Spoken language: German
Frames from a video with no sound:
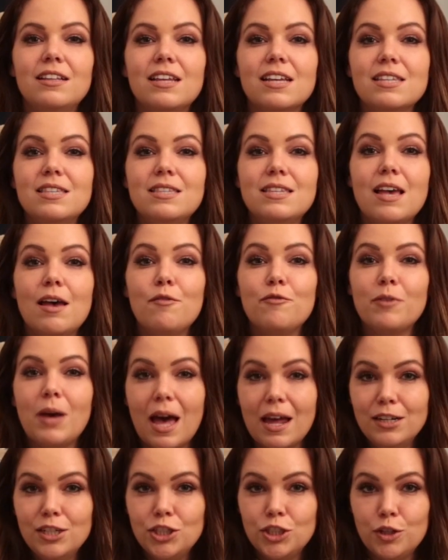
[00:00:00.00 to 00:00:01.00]
Das
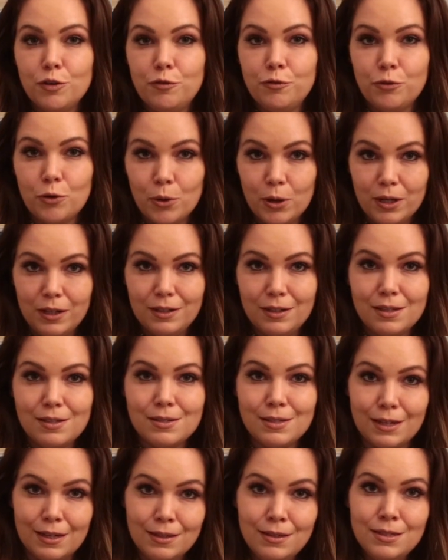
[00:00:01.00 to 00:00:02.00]
afghanische Volk
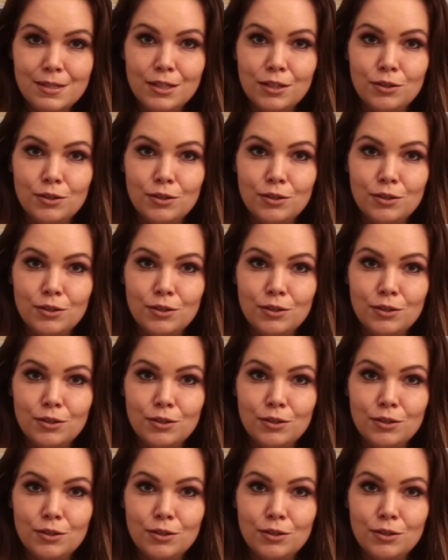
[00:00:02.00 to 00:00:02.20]
sehnt